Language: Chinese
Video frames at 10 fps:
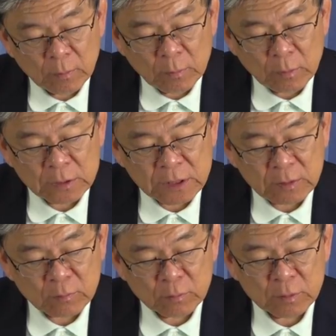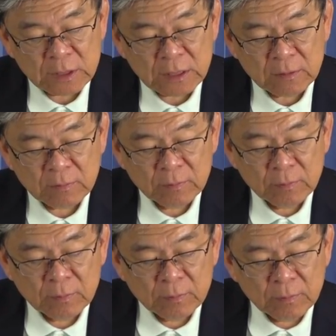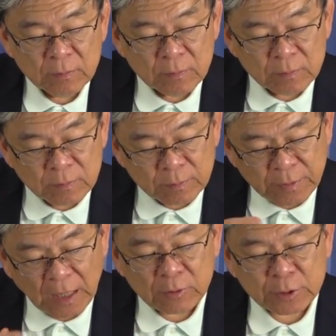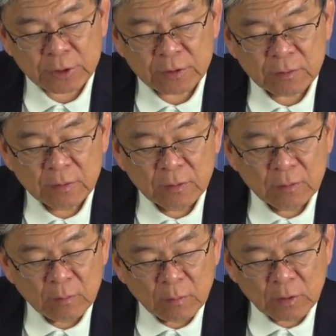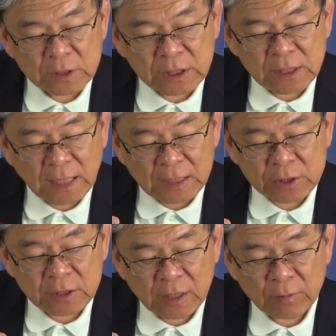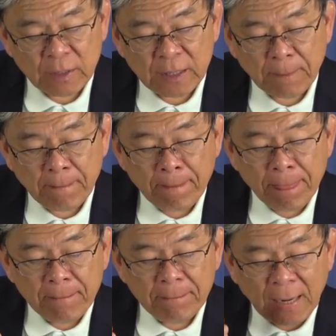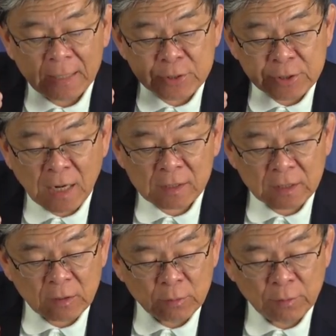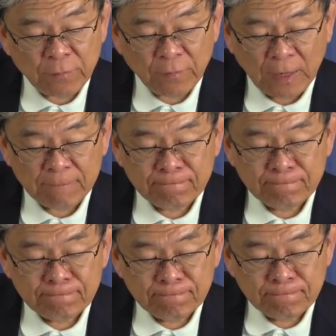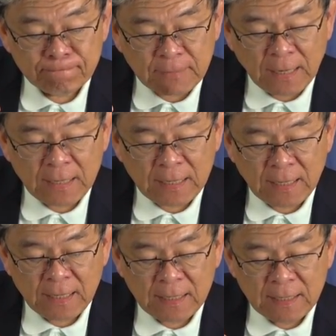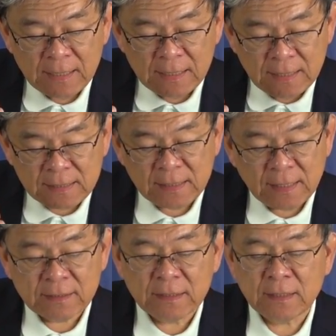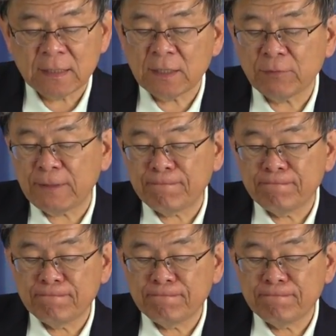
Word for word: 摩西五经表示，摩西乃是那位把上帝的律法带给以色列人的那一位。